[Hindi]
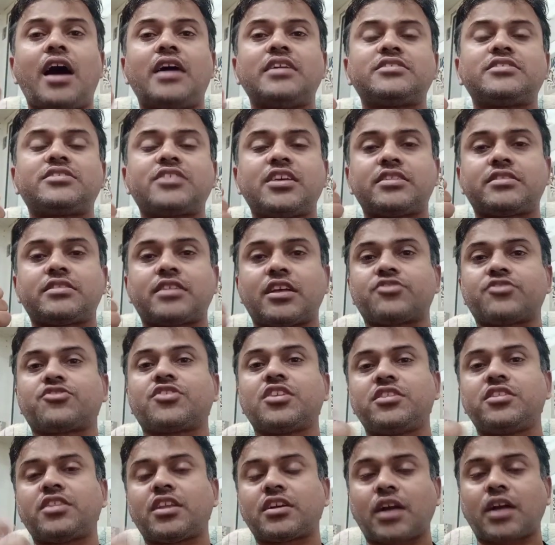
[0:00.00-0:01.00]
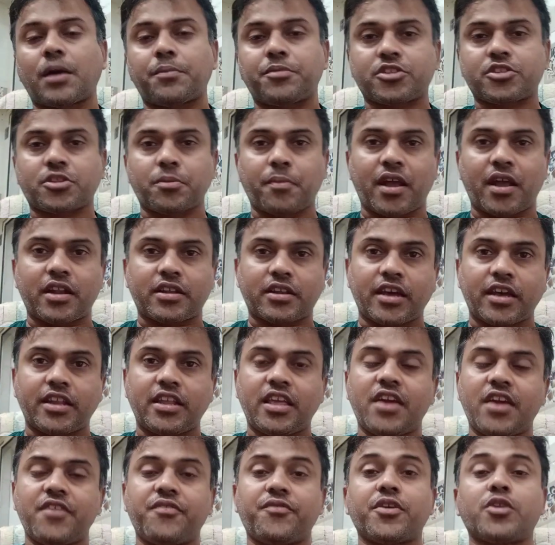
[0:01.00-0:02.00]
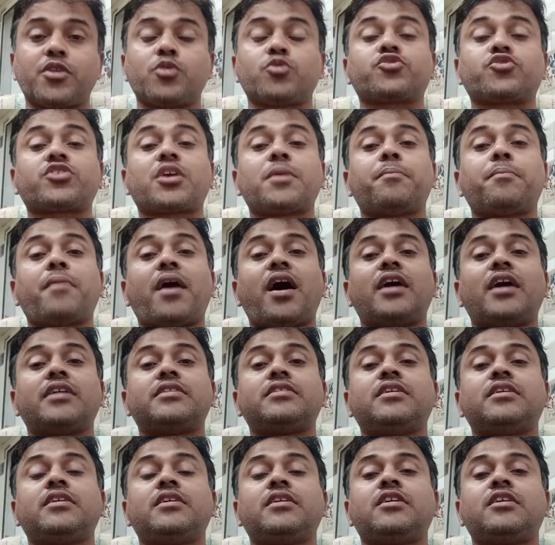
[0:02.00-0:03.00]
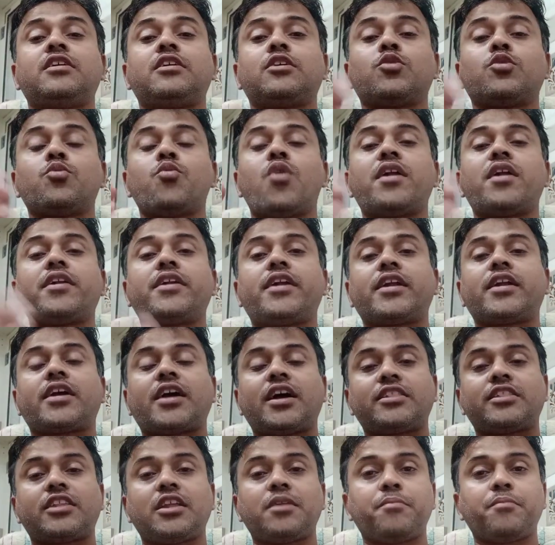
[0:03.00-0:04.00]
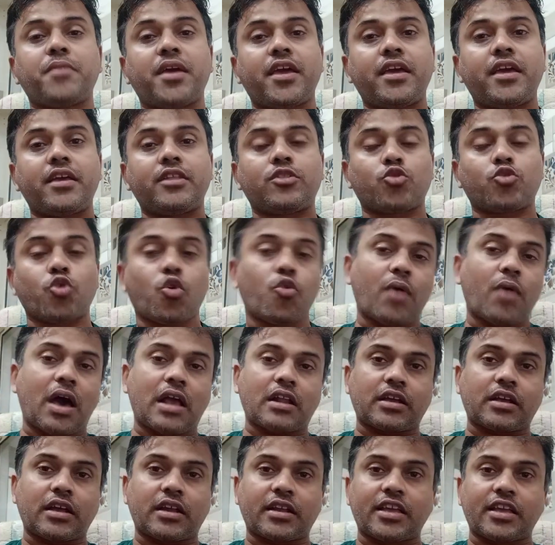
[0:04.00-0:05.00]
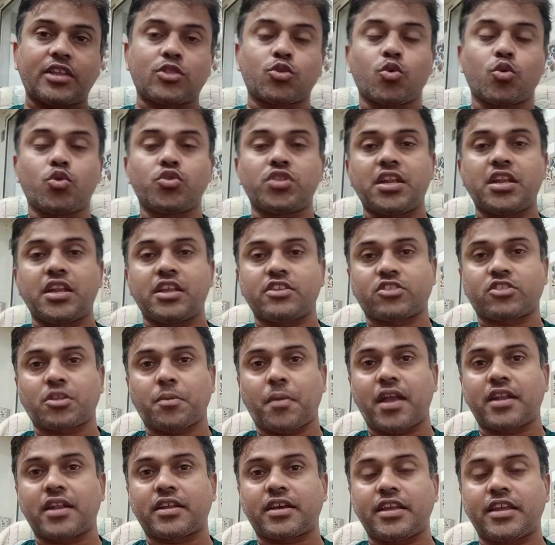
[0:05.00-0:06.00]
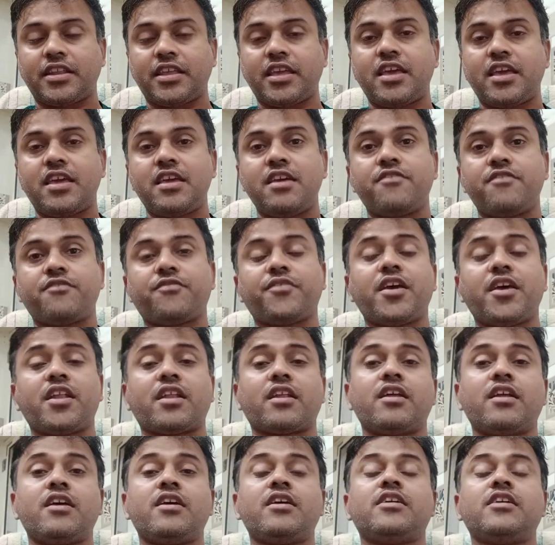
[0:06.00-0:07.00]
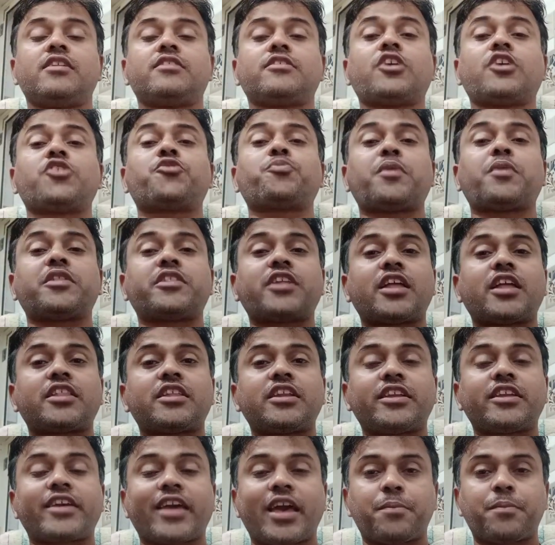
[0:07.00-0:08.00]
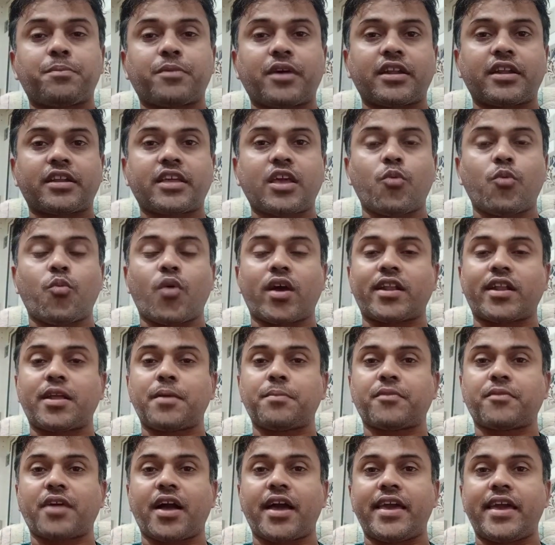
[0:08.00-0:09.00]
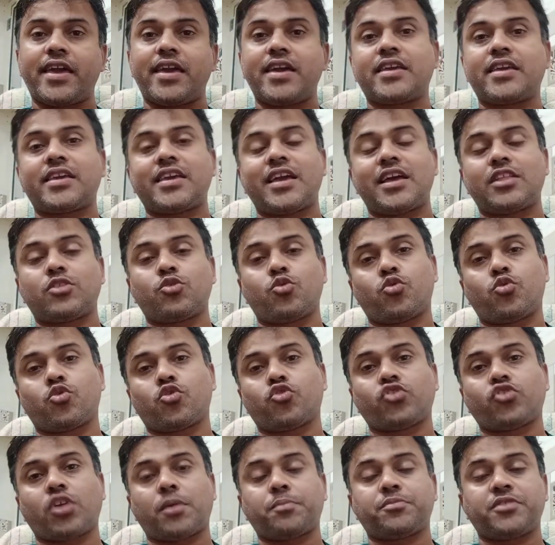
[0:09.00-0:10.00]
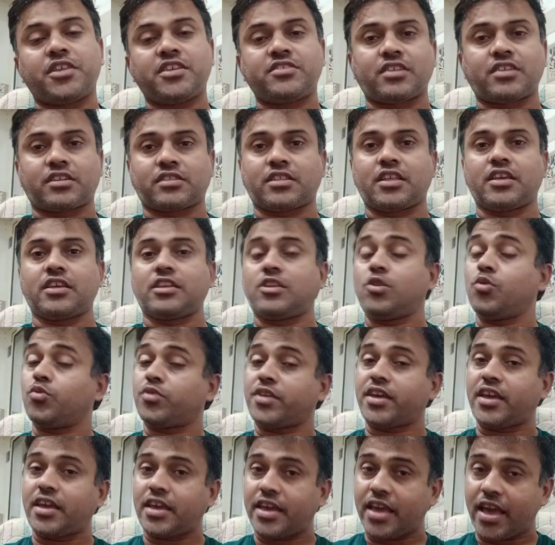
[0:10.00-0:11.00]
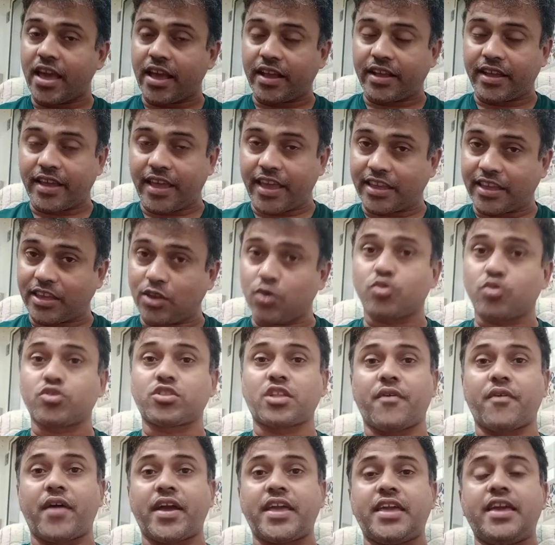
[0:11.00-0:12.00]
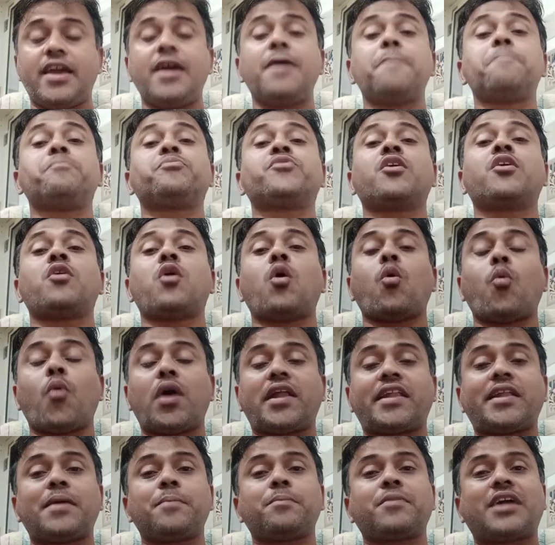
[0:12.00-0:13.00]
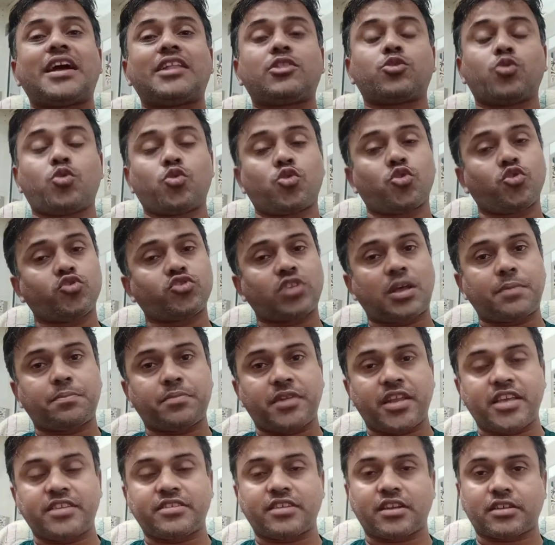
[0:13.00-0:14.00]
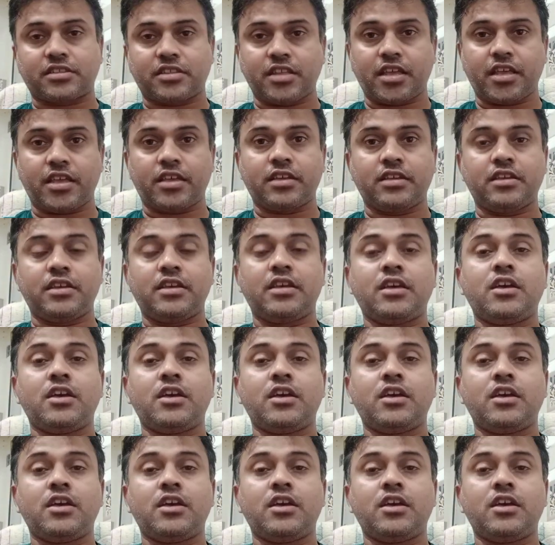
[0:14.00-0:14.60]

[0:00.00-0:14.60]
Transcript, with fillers: आठ से दस दिन तक आप इस्तेमाल करिए फिर उसके बाद 200 का दिन में दो बार करके दो दिन इस्तेमाल करिए फिर 10-15 दिन गैप करके वन एम का एक या दो डोज आप दे सकते हैं क्योंकि ये एक्यूट दवाई है 1M का दो डोज आप ले सकते हैं